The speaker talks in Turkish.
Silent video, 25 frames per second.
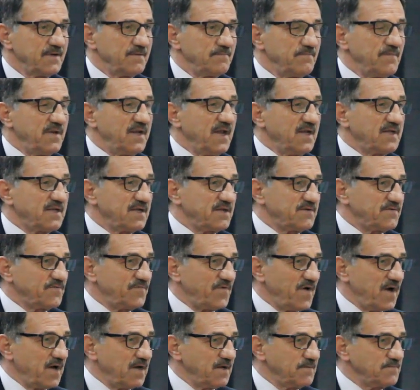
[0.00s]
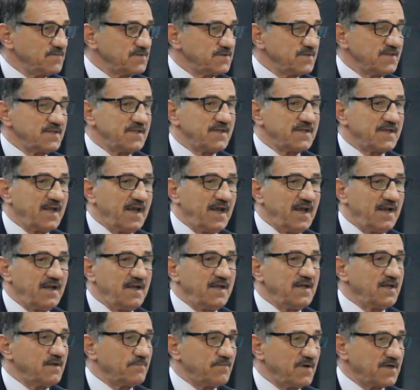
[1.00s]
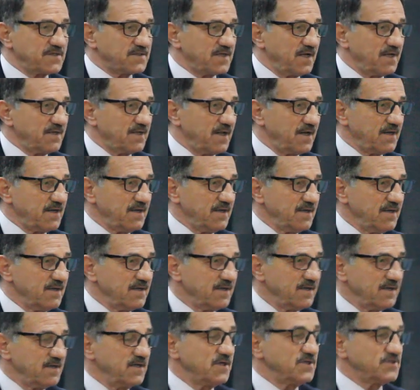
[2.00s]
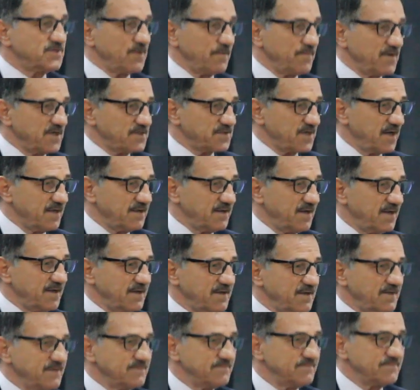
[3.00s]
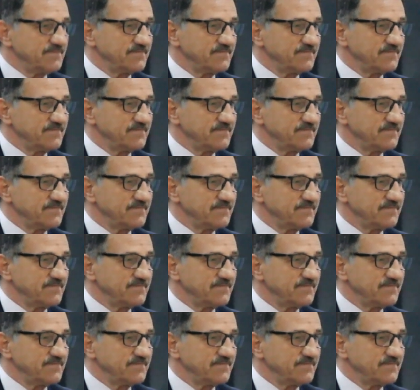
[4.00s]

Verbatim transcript: Millet İttifakımızın değerli il başkanları, ilçe başkanları,